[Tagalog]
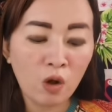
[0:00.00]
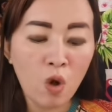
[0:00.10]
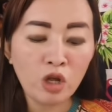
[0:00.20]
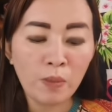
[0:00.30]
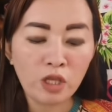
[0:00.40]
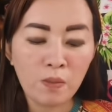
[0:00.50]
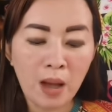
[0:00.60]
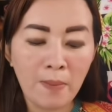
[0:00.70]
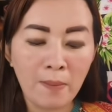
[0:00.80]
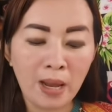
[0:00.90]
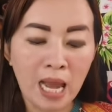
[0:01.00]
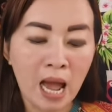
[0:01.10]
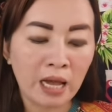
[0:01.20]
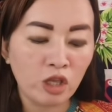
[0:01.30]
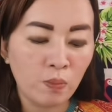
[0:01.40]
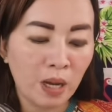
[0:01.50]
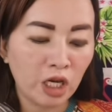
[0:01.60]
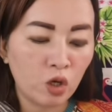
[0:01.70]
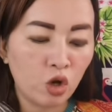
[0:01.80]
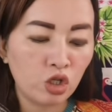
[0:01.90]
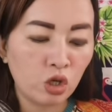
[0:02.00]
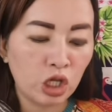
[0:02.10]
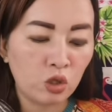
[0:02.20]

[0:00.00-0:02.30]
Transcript: kung ano man yung mga babalakin niyo pang negosyo,